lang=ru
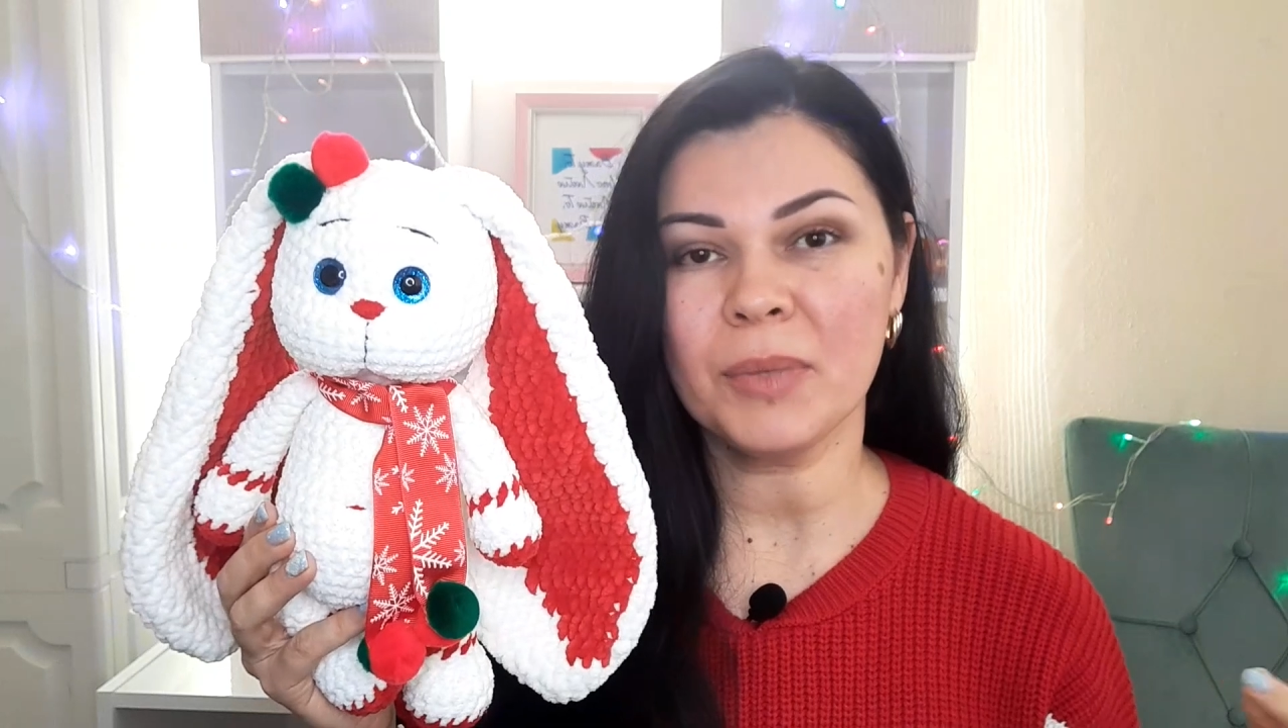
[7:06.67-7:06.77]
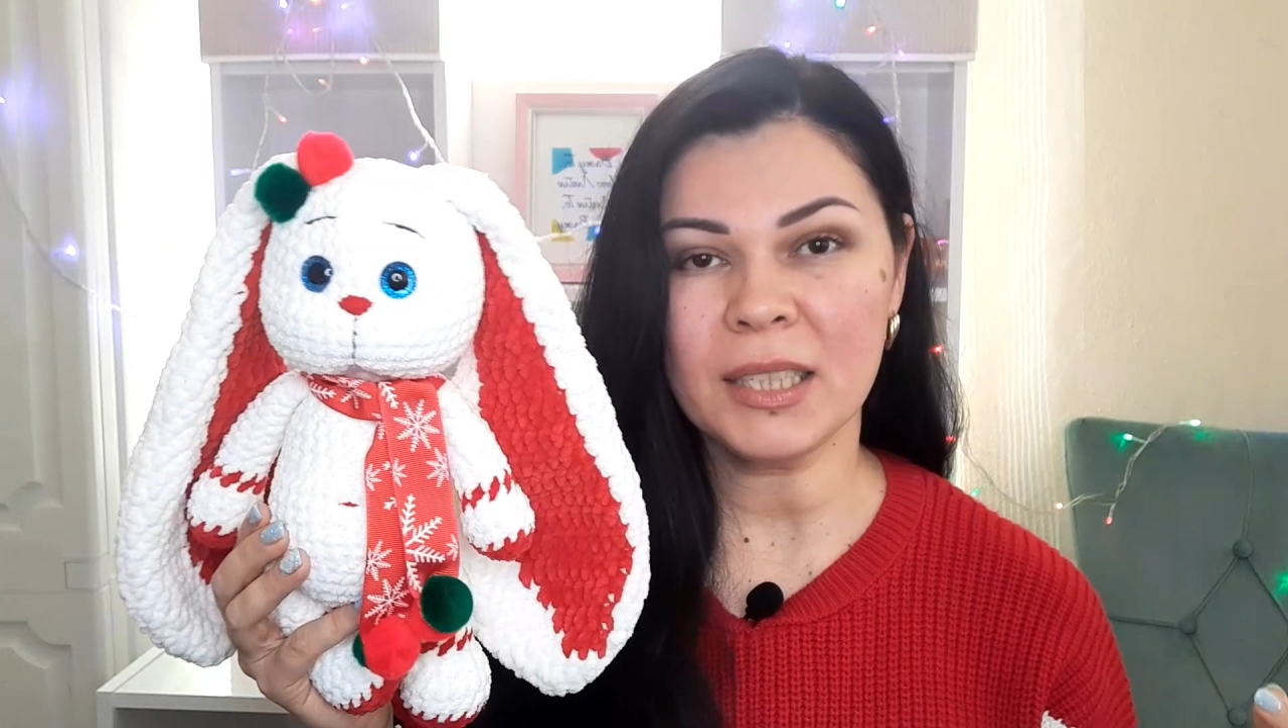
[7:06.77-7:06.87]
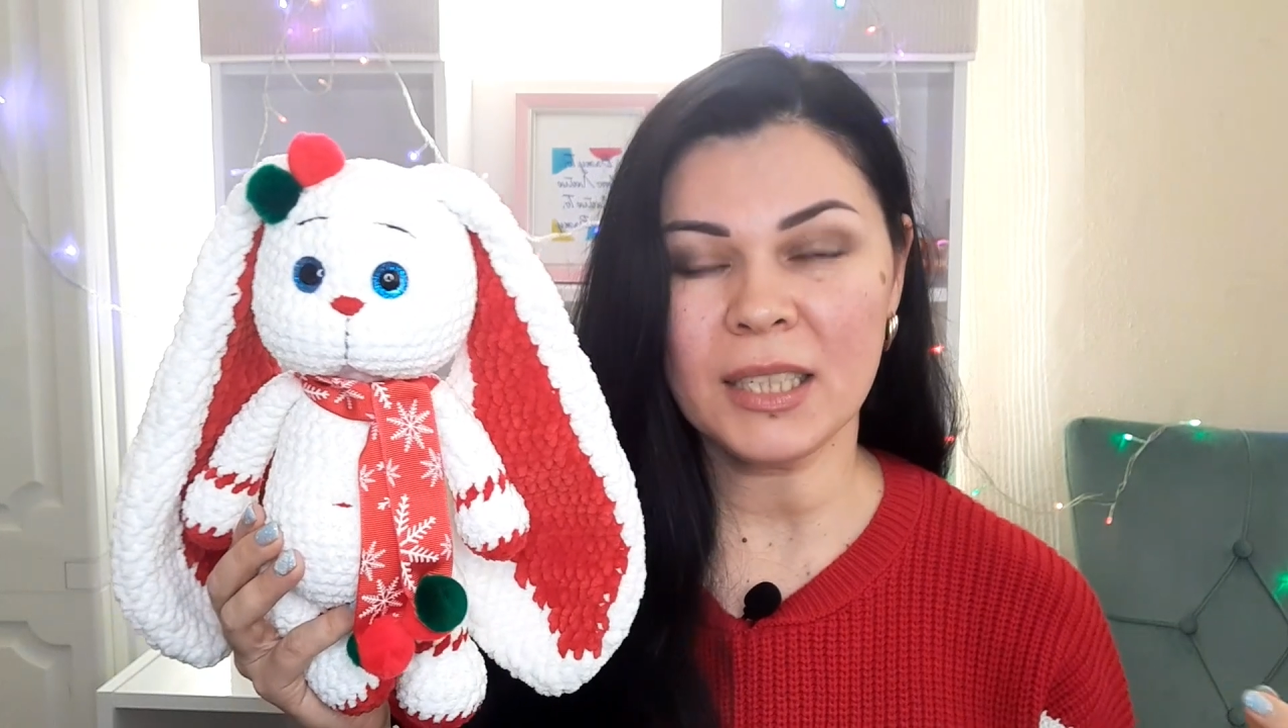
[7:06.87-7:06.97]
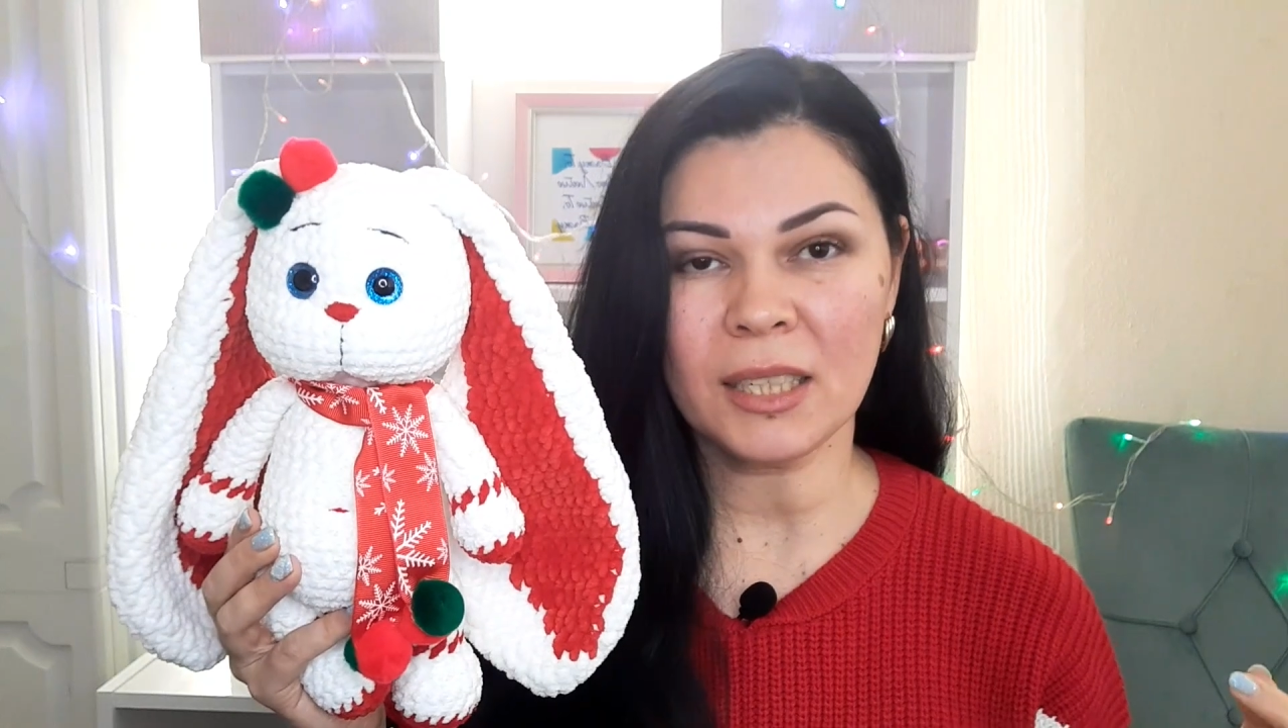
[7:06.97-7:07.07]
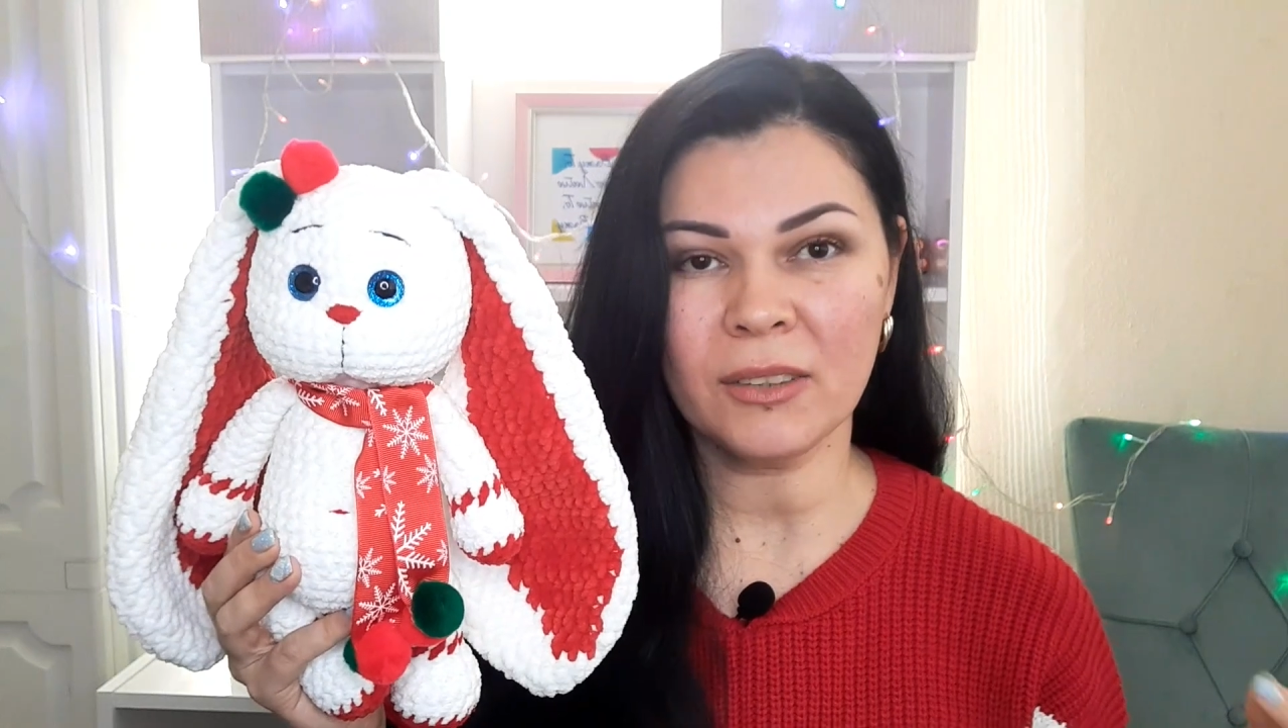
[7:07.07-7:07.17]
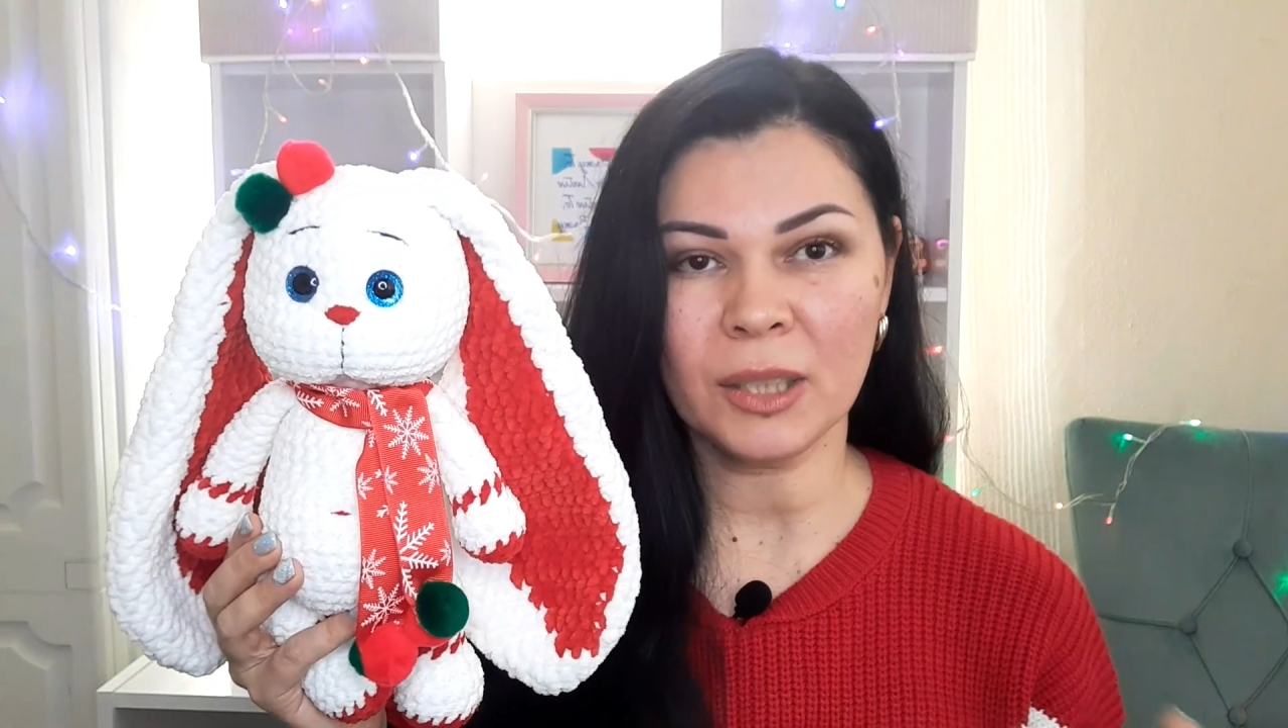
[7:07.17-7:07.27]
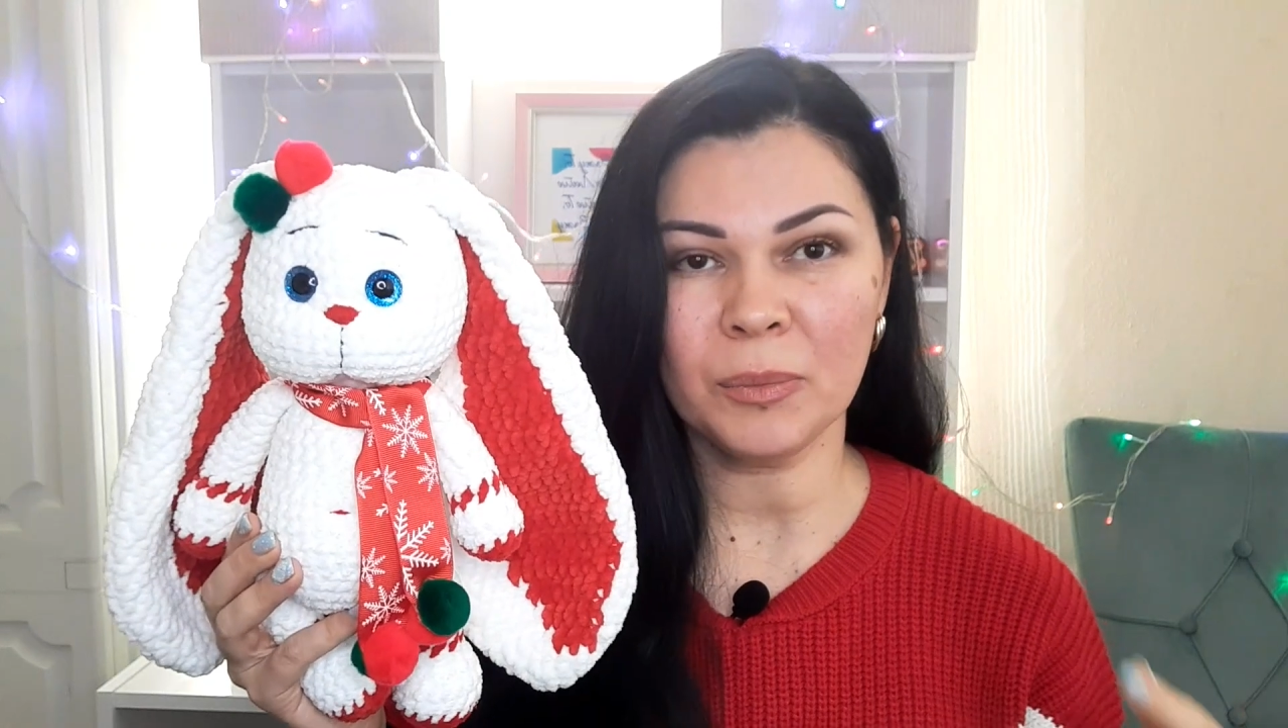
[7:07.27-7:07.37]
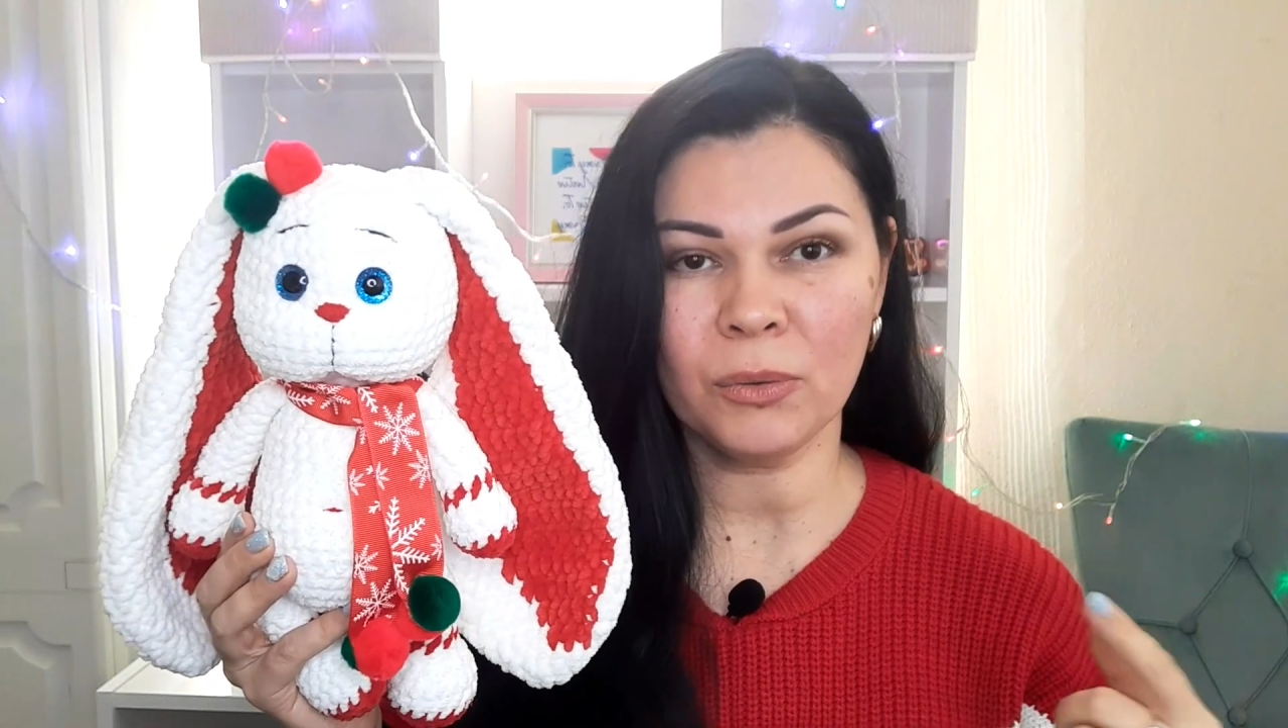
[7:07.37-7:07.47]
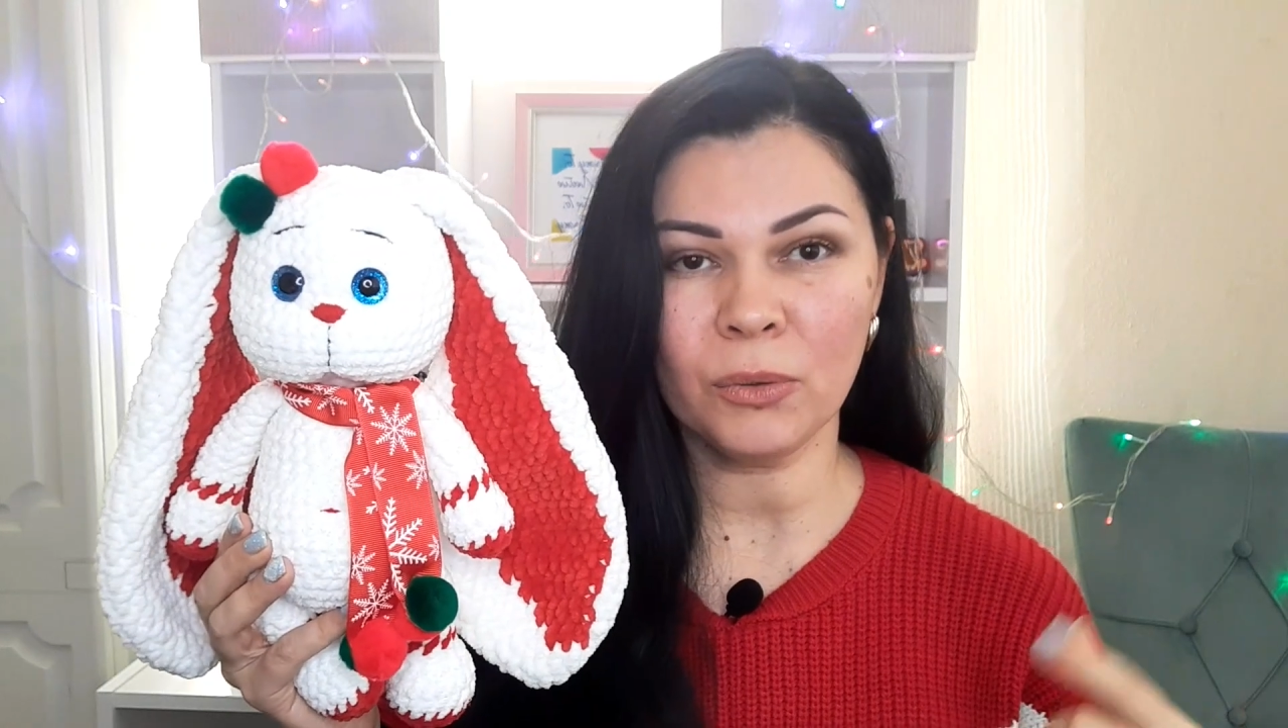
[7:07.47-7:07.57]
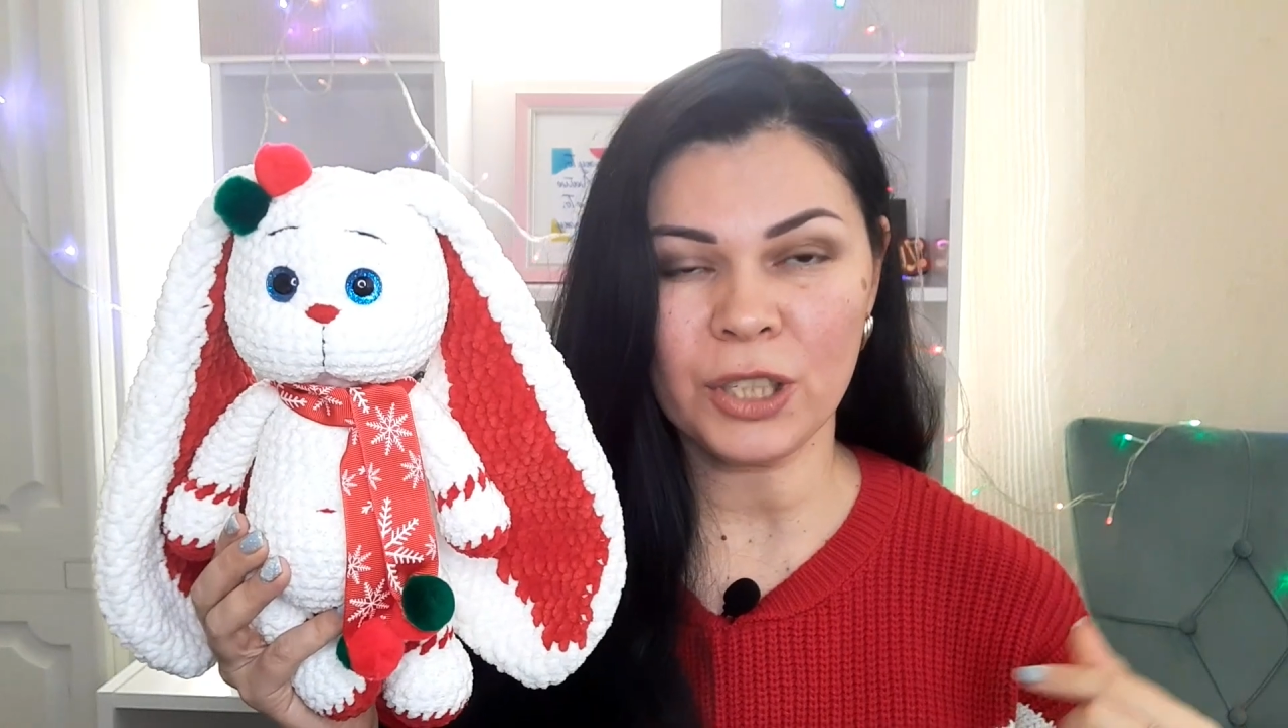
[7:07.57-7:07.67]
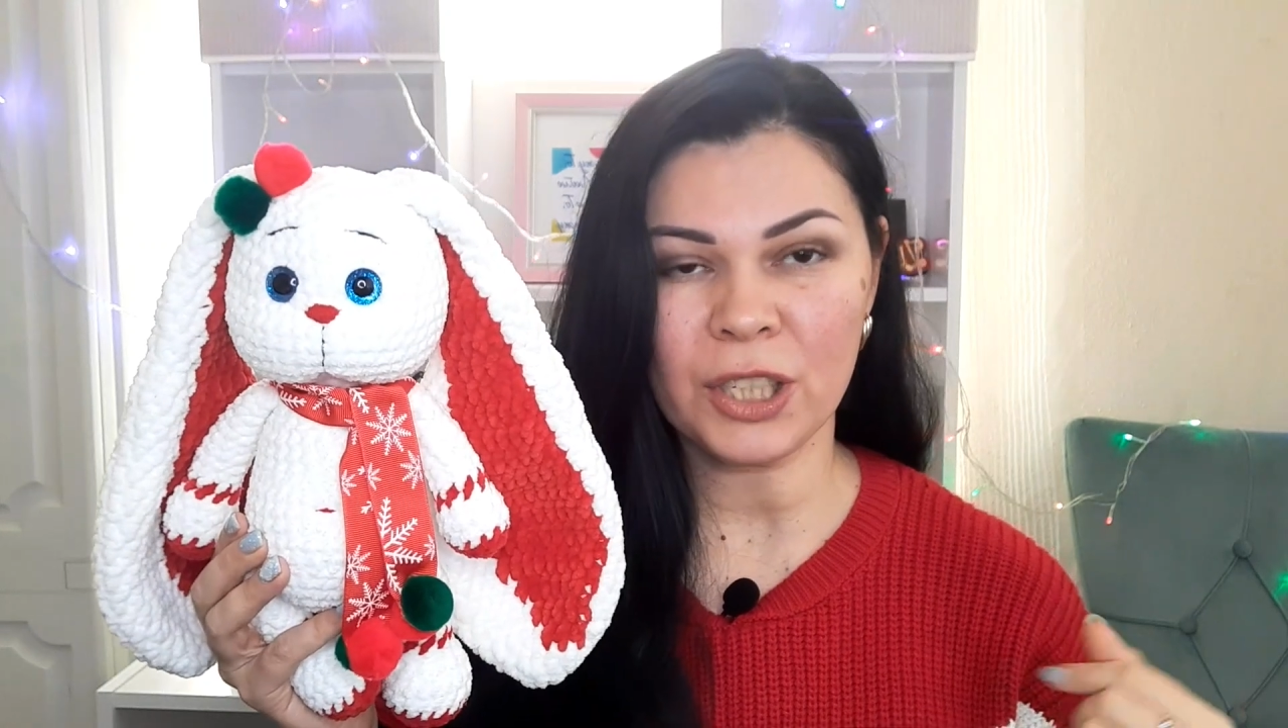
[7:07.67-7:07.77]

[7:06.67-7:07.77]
монтированием двух